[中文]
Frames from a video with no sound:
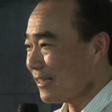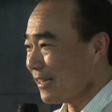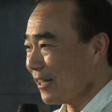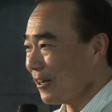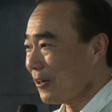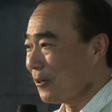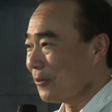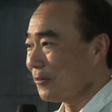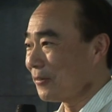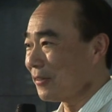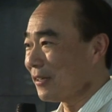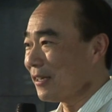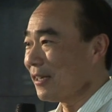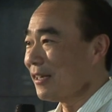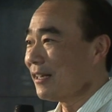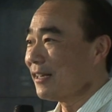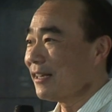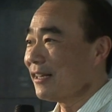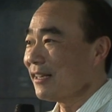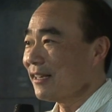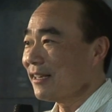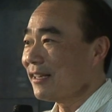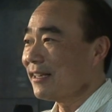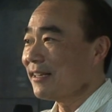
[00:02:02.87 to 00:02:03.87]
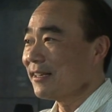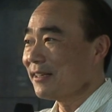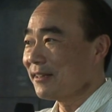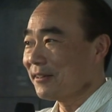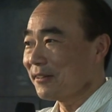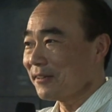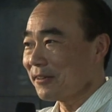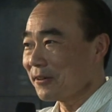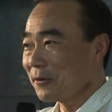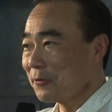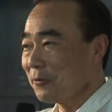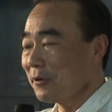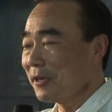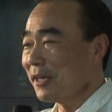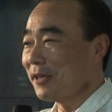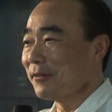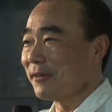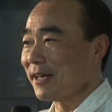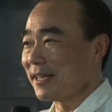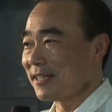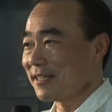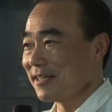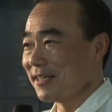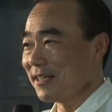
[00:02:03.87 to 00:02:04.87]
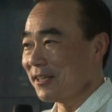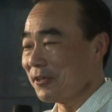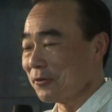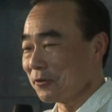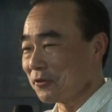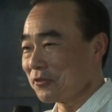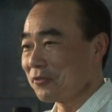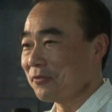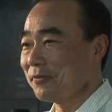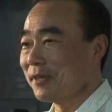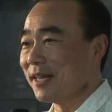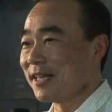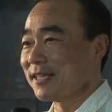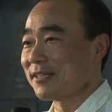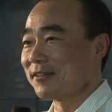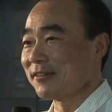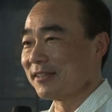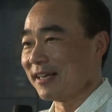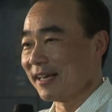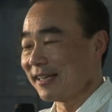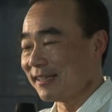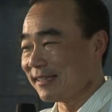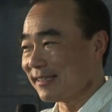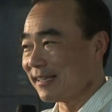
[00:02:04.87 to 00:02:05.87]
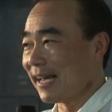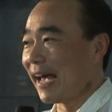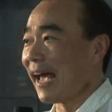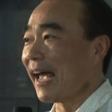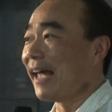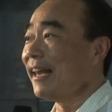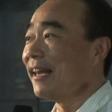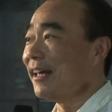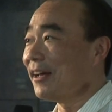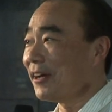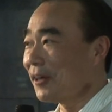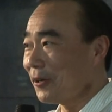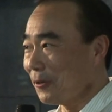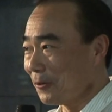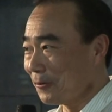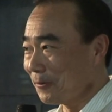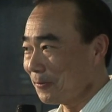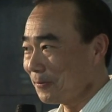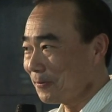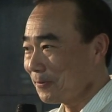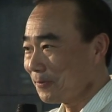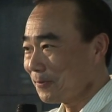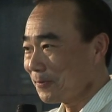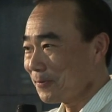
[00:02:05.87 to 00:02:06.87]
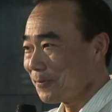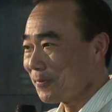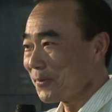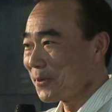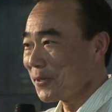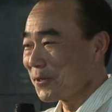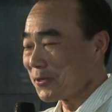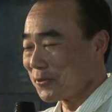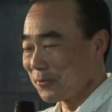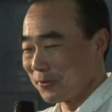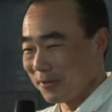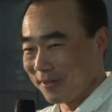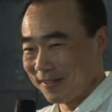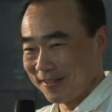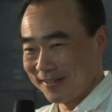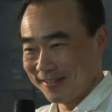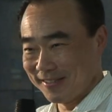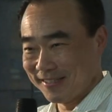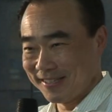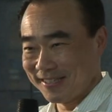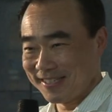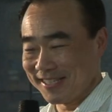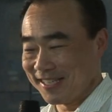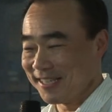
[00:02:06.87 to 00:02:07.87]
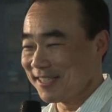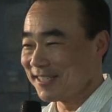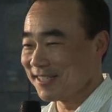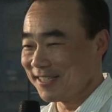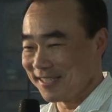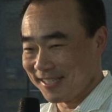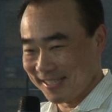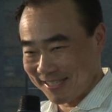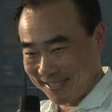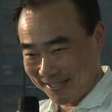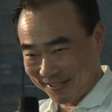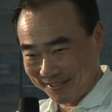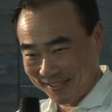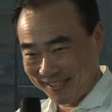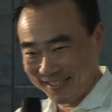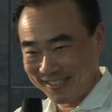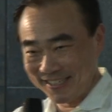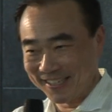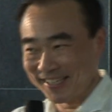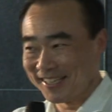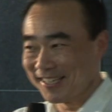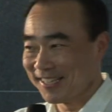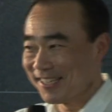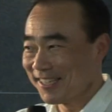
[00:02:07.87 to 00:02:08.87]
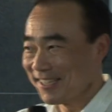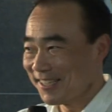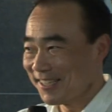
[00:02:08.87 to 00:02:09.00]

然后过了一段时间有训练出来，才能够做精致的小提琴。